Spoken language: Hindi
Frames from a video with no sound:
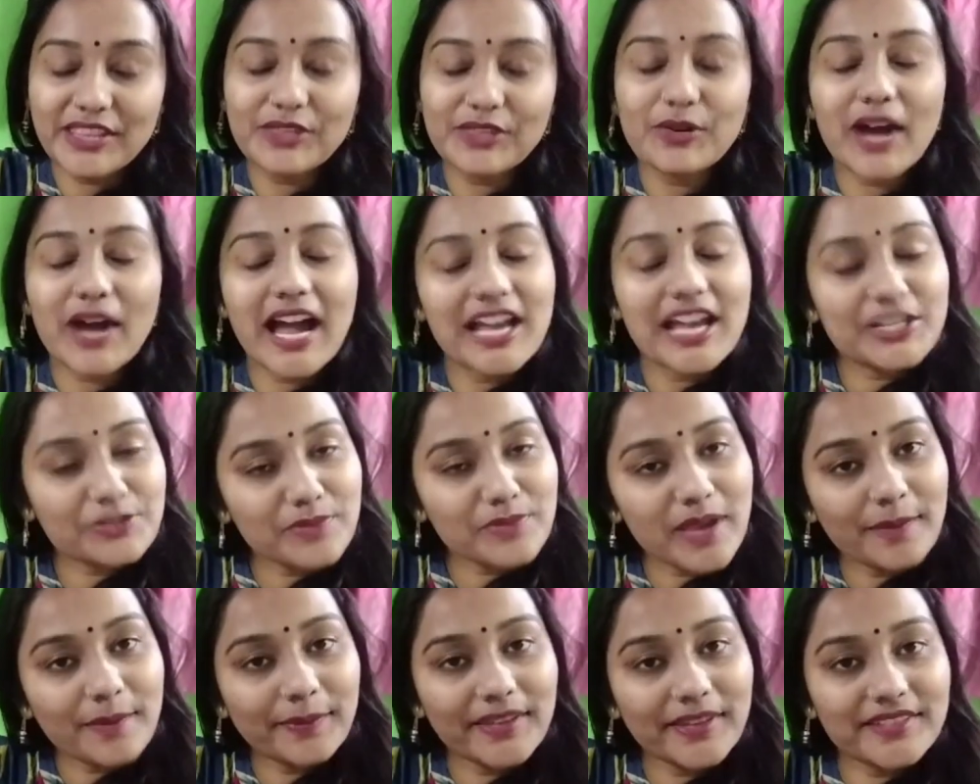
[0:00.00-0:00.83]
पे तो आज
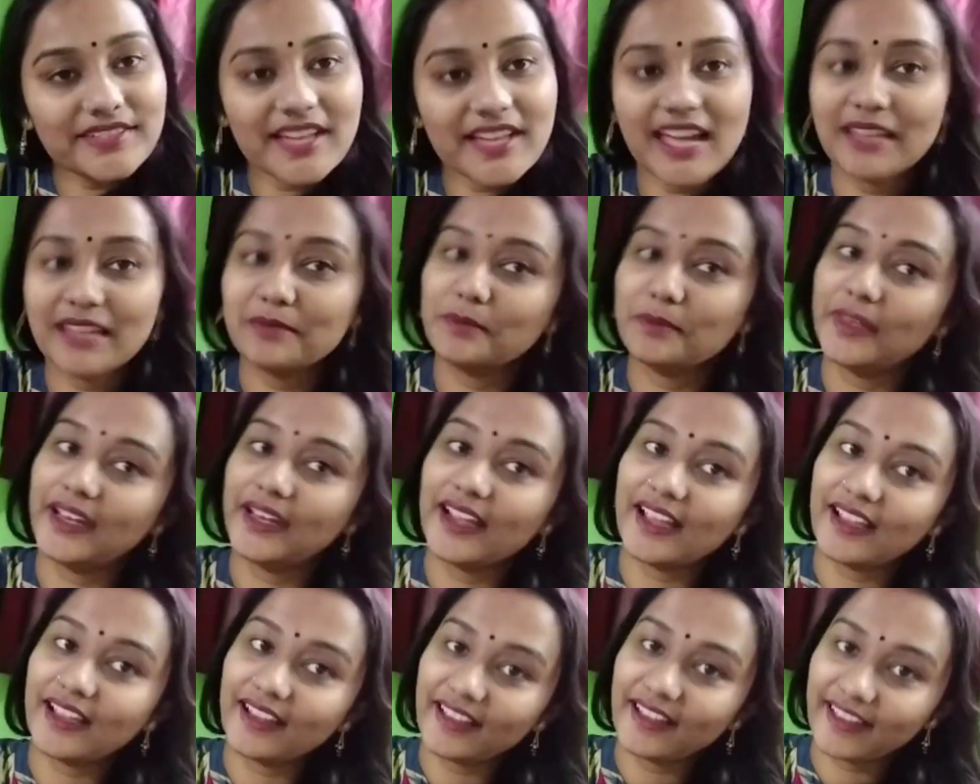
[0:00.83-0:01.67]
मैं आपके साथ
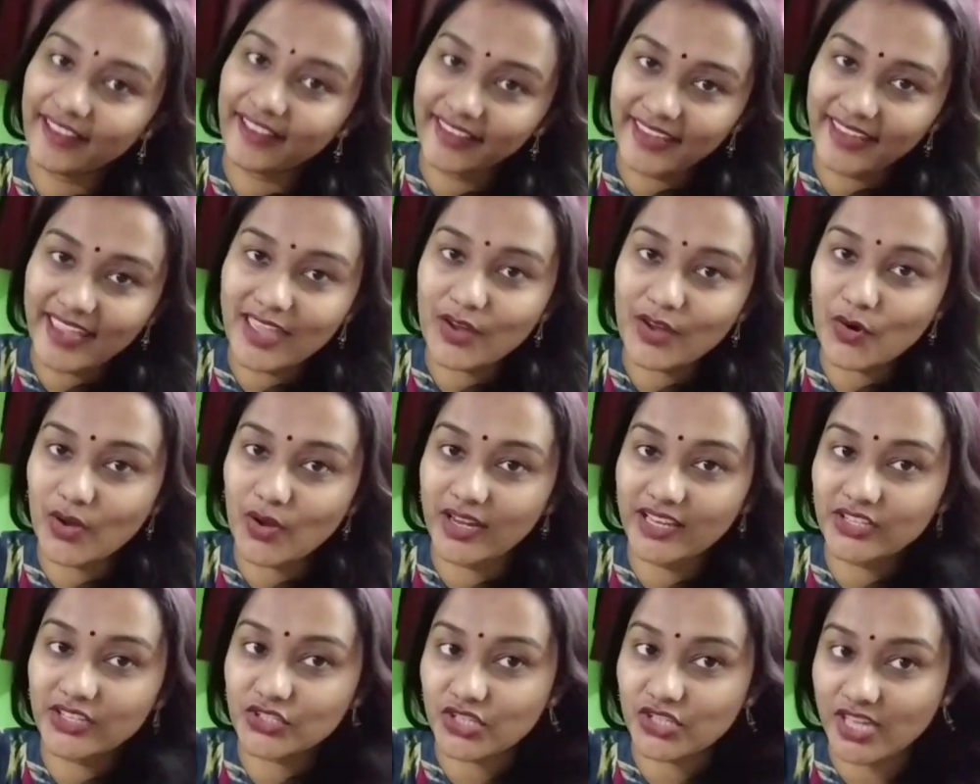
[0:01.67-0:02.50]
मेरा हेयर
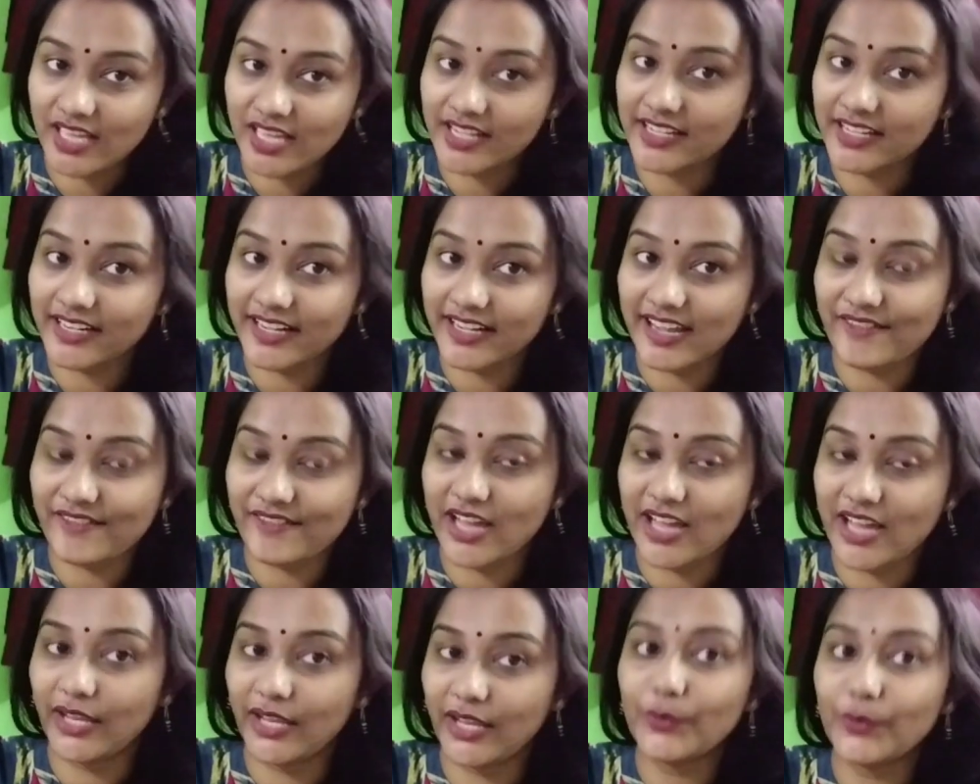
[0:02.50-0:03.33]
ऑयलिंग शेयर करने
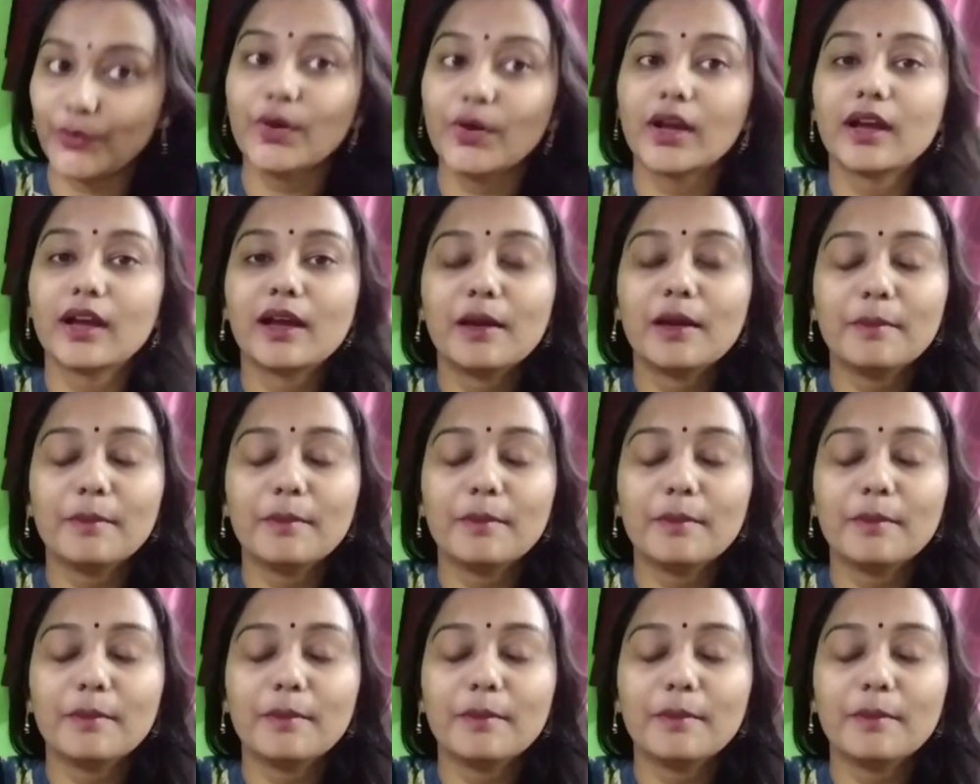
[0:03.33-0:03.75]
वाली हूँ